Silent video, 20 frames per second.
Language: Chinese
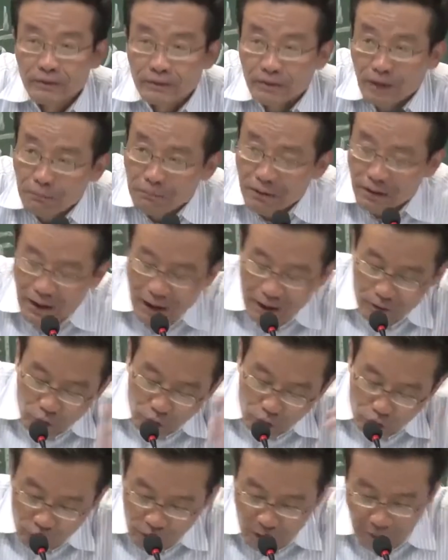他们拉
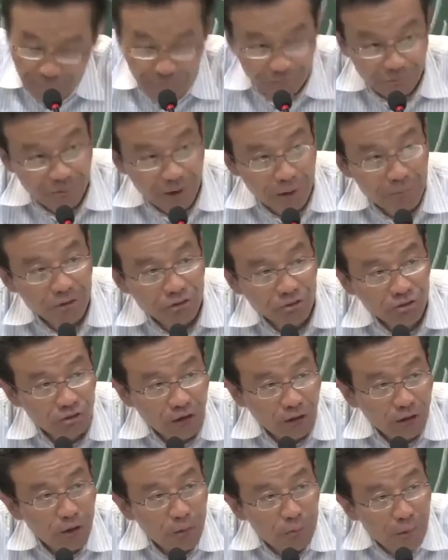出去了，他们
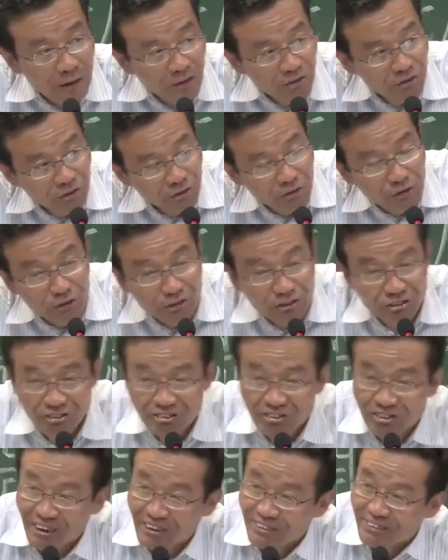投奔自由
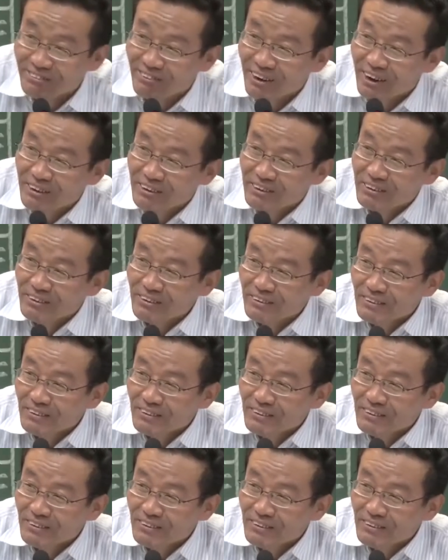世界，是吧？